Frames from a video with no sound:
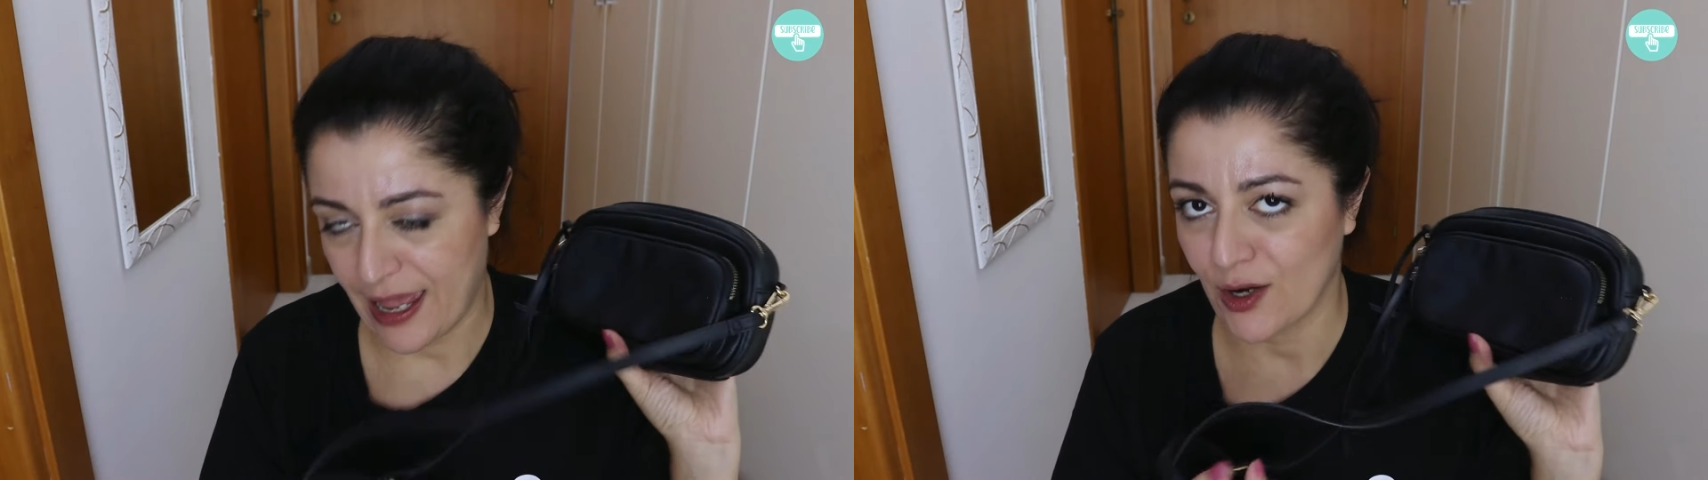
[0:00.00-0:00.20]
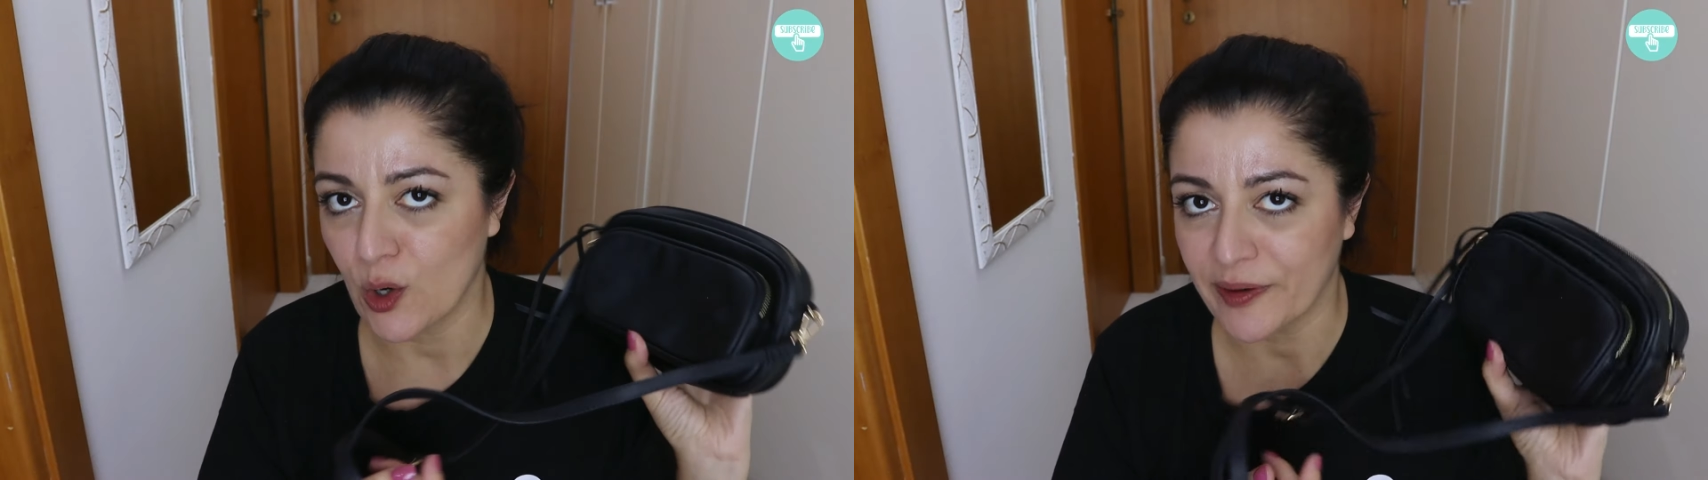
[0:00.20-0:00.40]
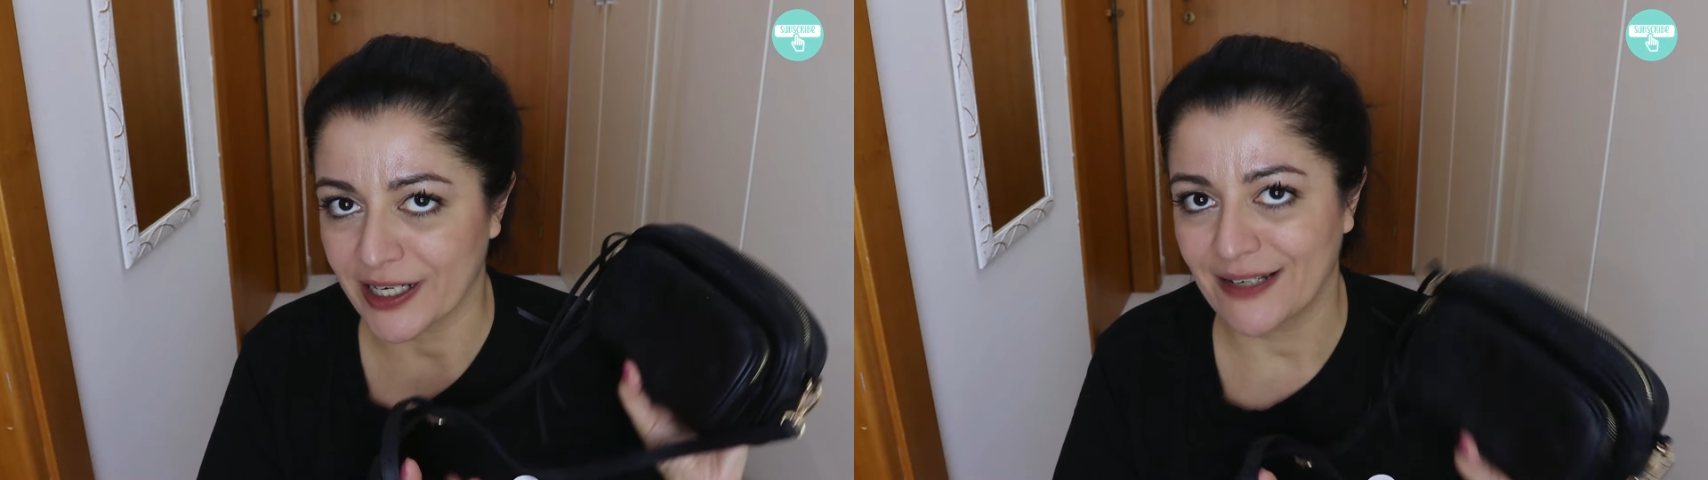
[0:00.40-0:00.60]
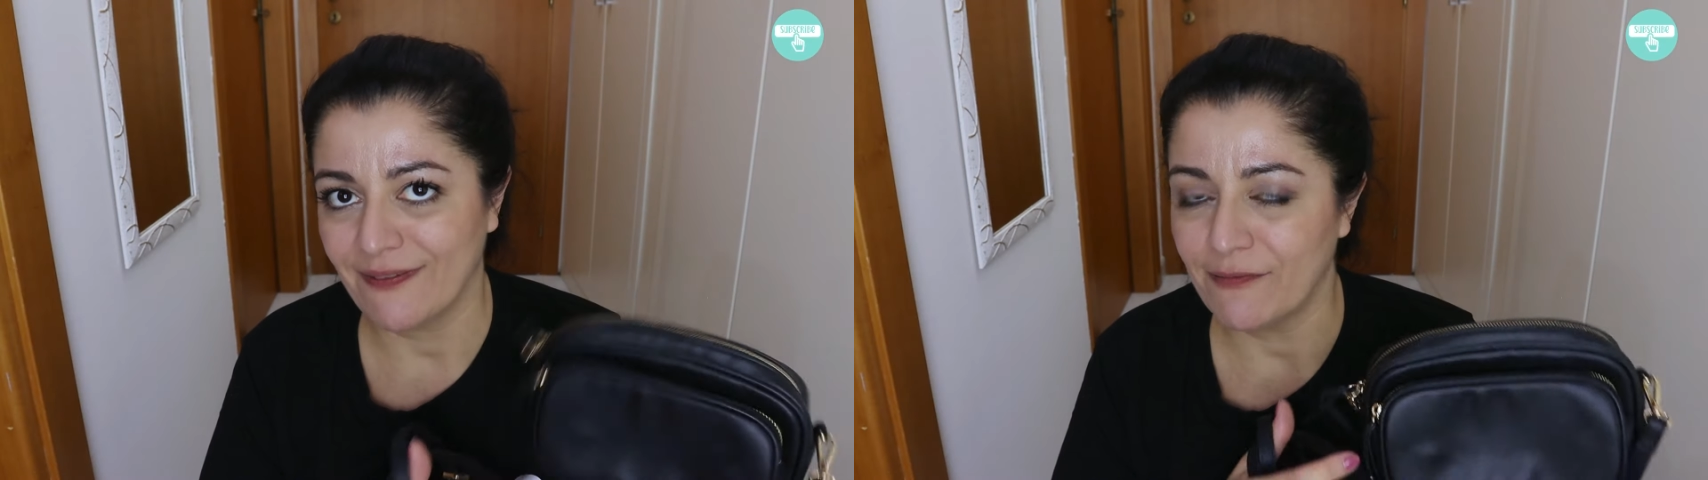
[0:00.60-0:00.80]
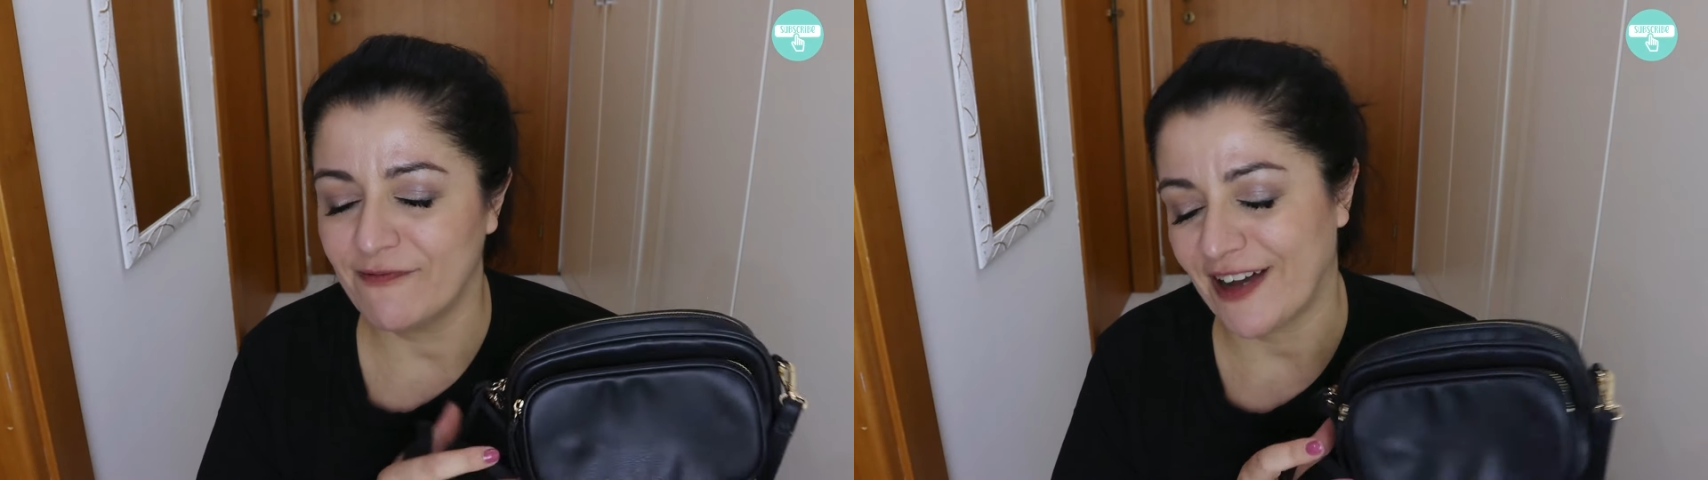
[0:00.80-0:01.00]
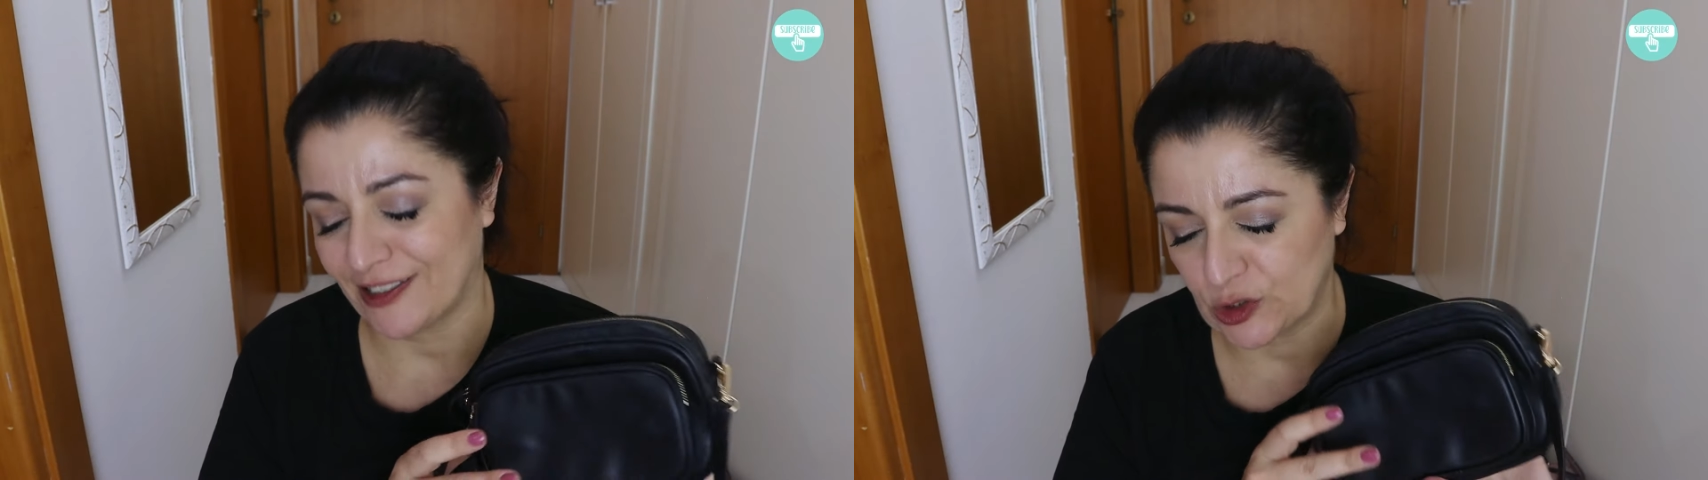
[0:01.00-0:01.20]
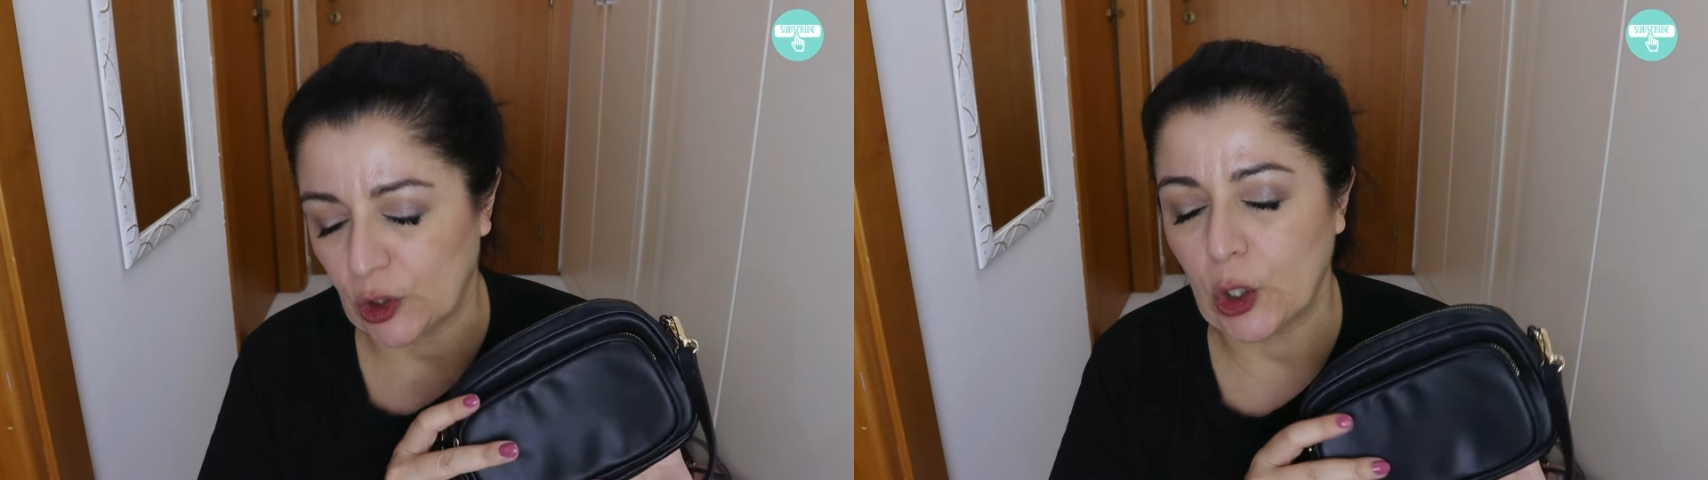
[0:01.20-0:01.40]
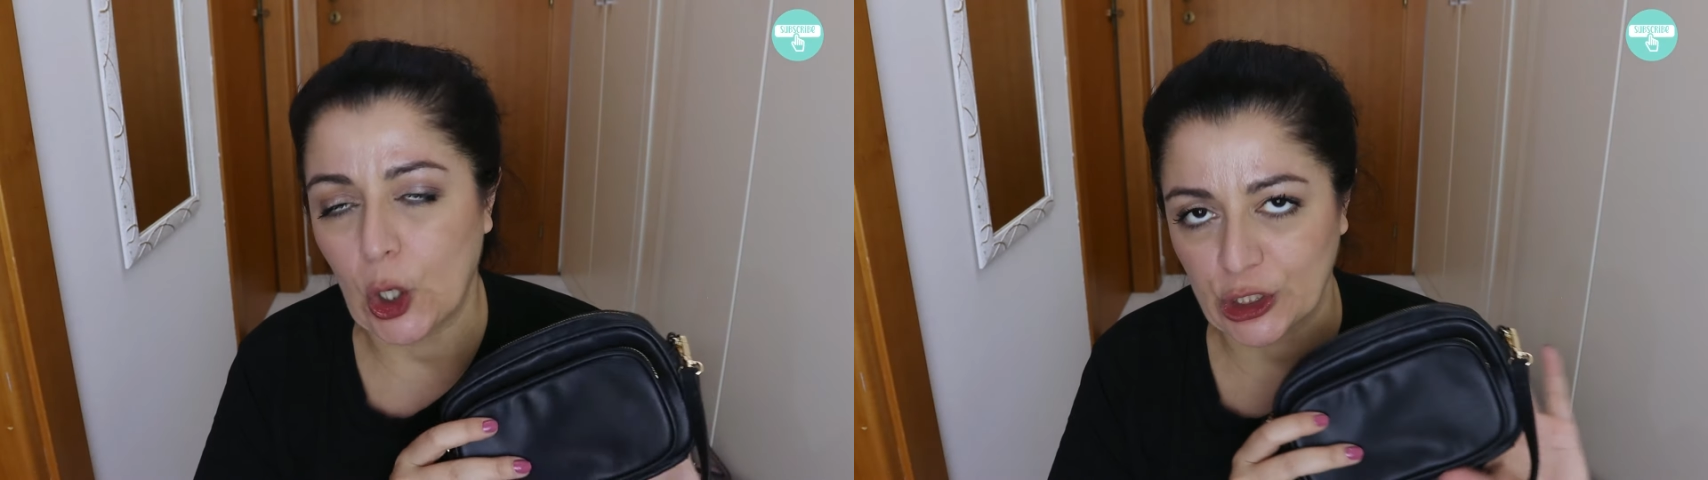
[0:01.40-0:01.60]
ecco perché va
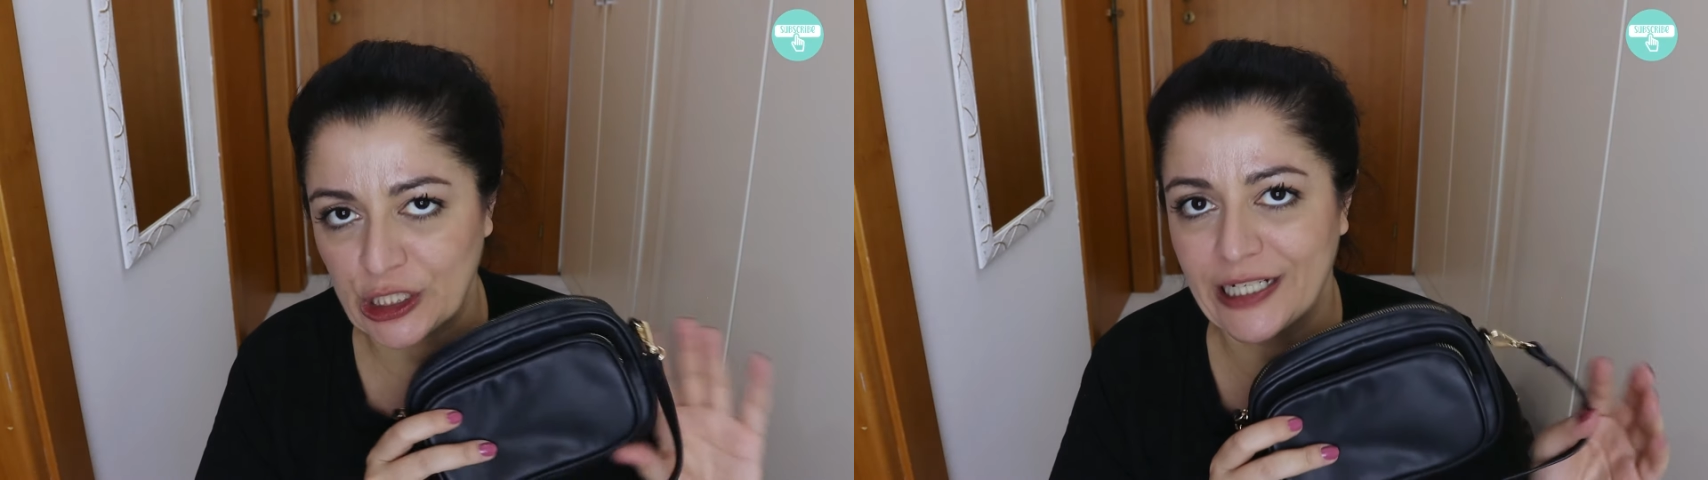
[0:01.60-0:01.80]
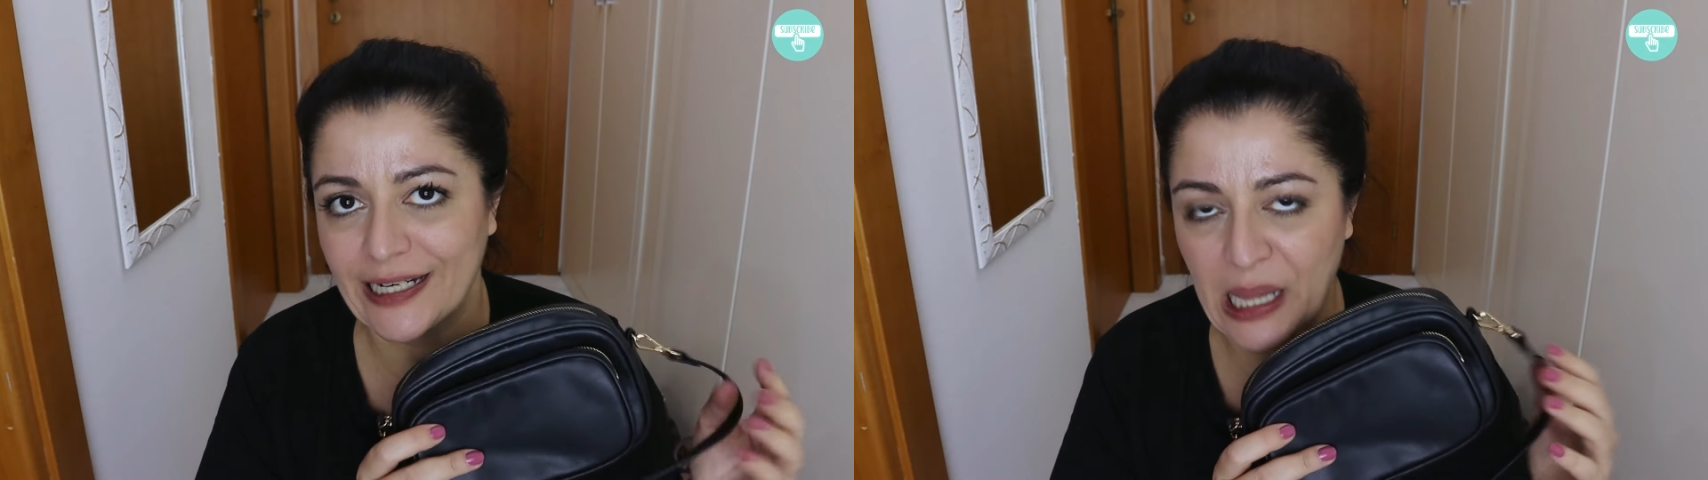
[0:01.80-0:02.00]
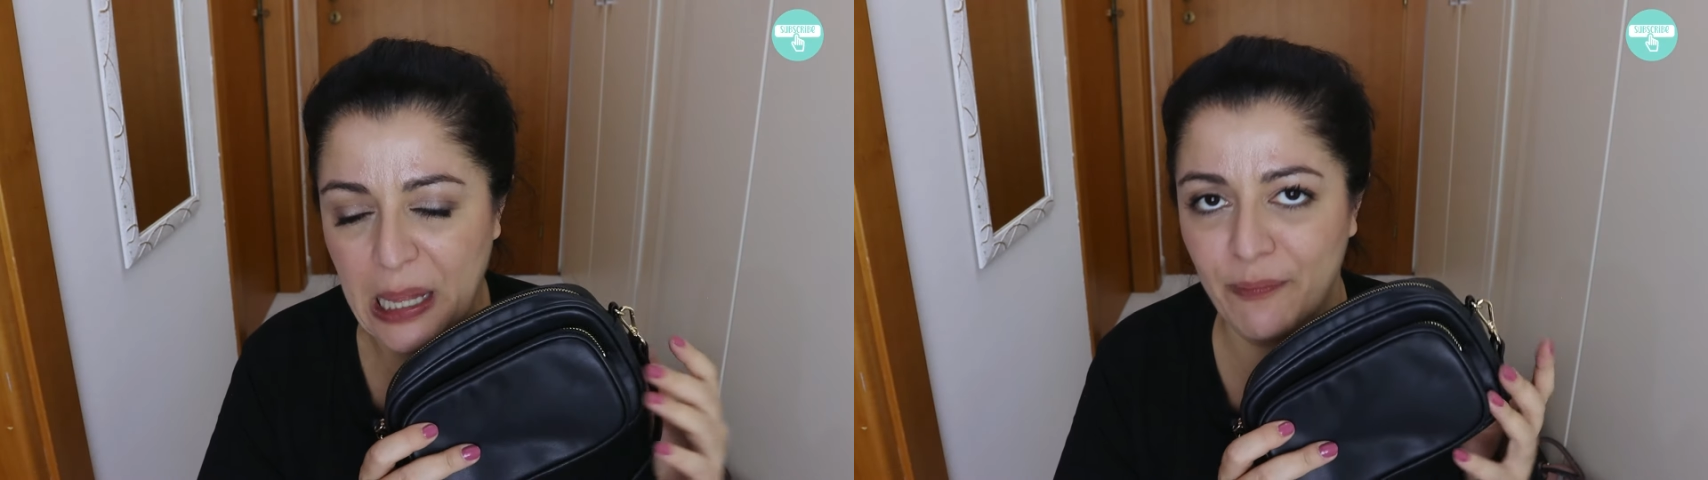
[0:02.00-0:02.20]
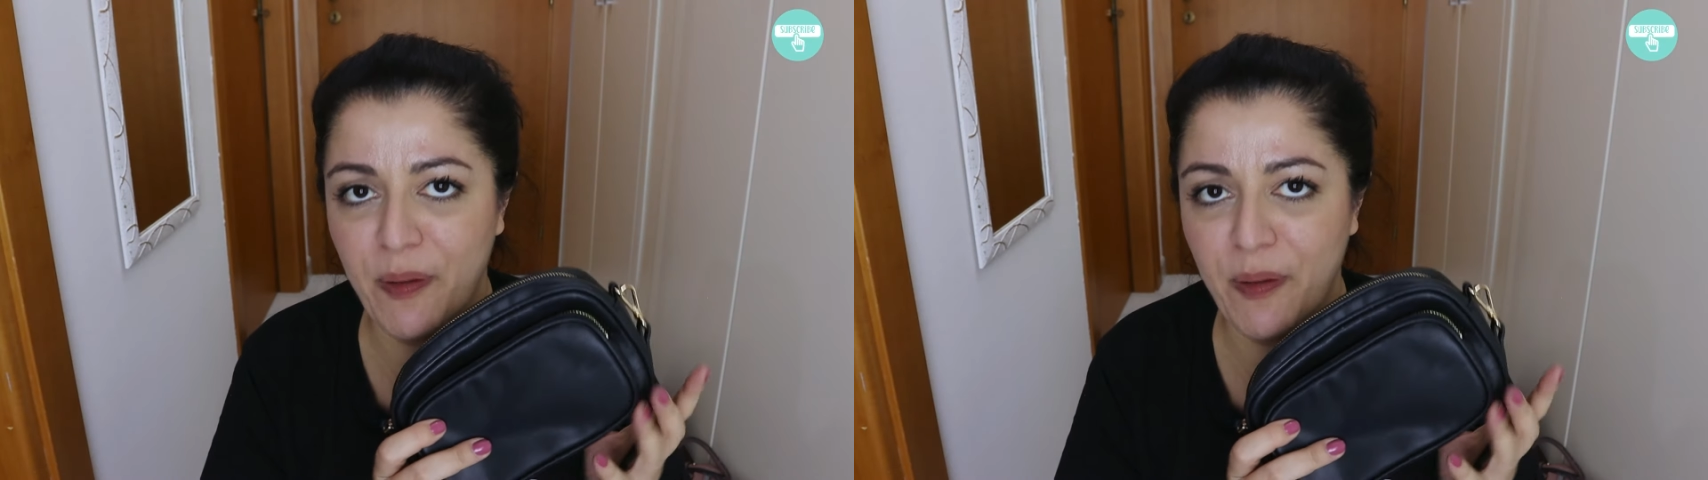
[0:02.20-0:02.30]
fatto l'ordine nelle